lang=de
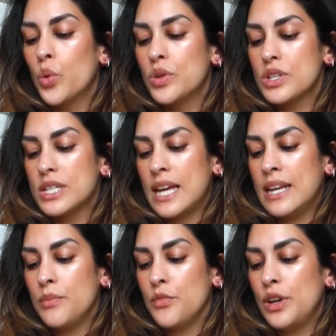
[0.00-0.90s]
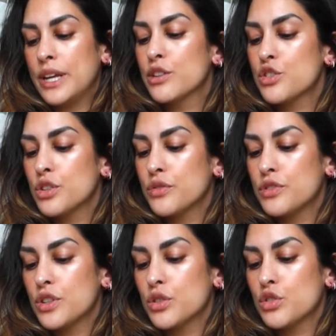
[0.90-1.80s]
und der
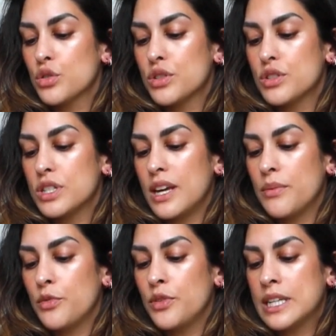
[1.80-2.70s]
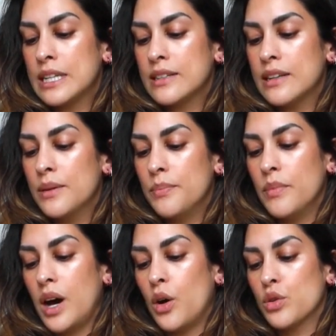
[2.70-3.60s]
Lippenpflegeschift schützt die empfindliche
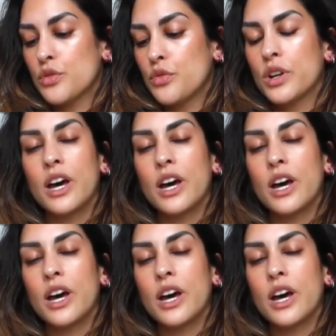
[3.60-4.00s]
Lippenhaut vor